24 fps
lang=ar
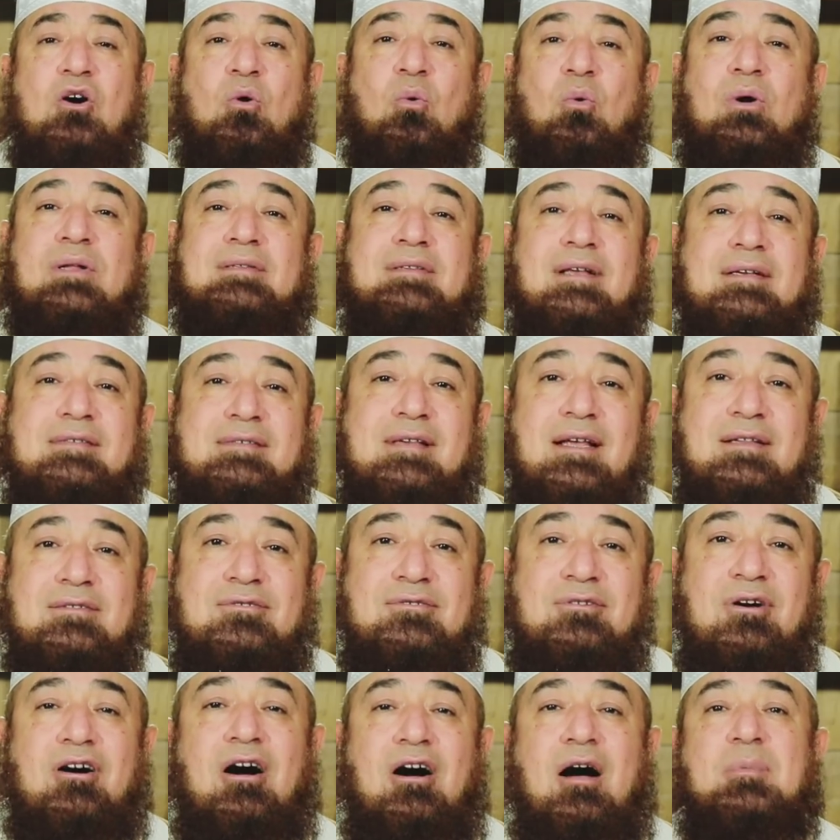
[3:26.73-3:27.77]

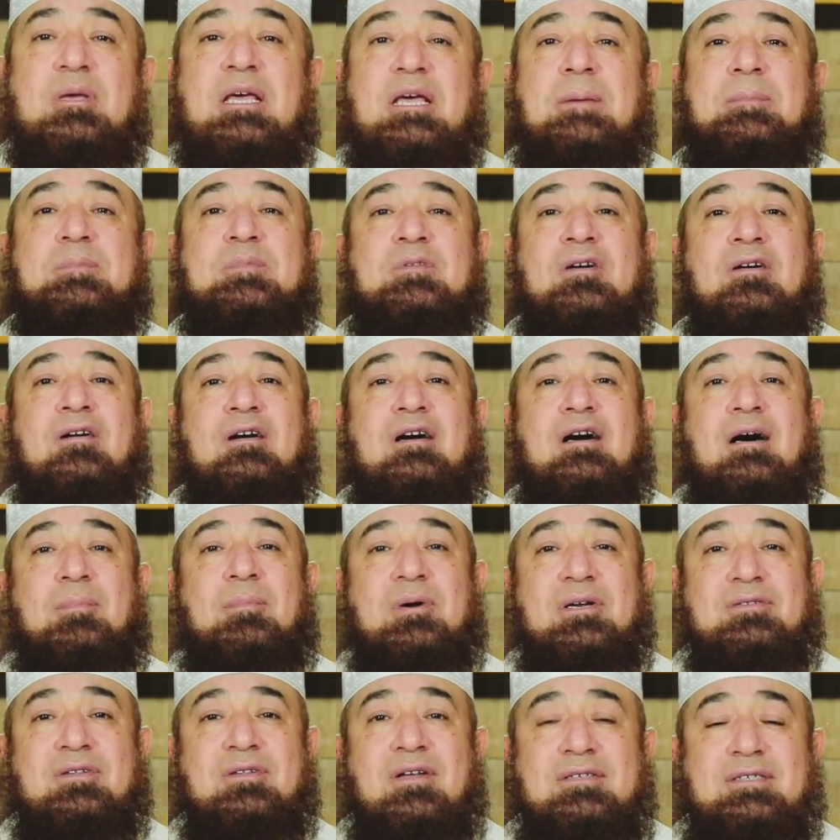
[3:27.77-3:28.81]
وتصدق به ابتغاء
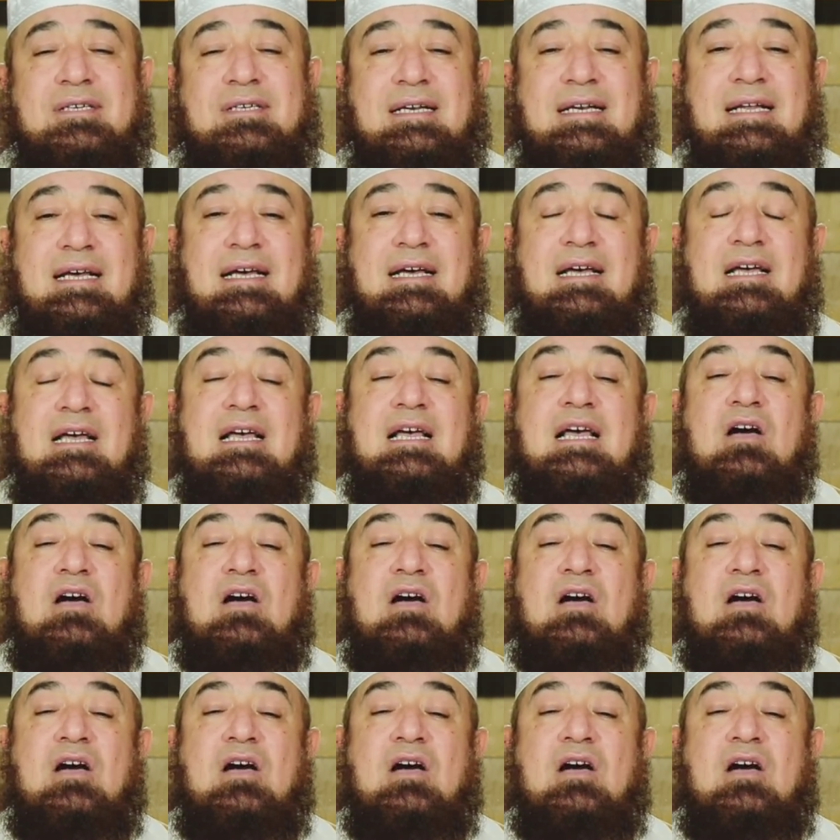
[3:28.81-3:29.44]
مرضات الله